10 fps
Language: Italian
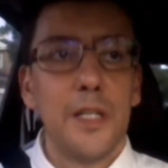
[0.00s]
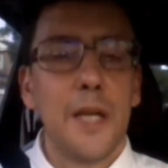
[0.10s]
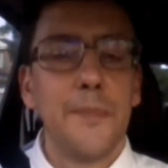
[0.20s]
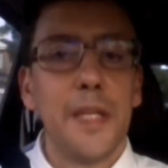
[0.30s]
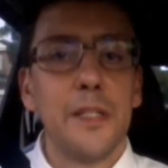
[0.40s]
e
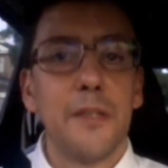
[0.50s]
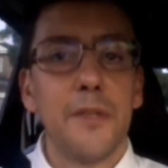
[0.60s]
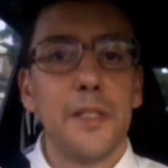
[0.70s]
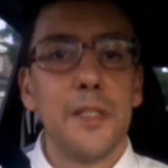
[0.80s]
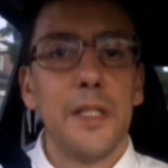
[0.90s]
ai miei
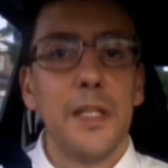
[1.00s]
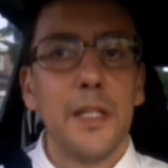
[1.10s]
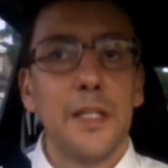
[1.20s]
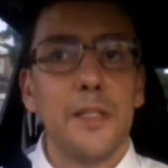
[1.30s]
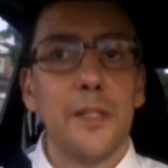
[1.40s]
interventi
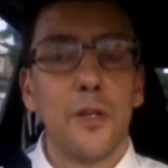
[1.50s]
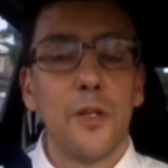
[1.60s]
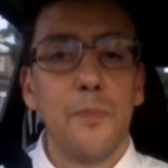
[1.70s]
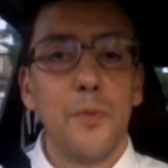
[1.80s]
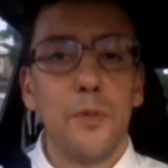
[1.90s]
di
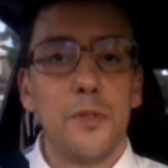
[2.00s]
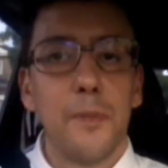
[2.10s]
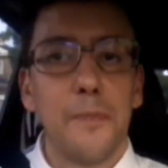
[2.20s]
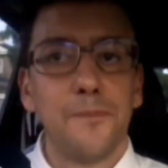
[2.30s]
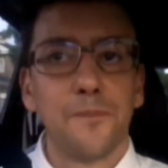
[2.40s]
Google Plus.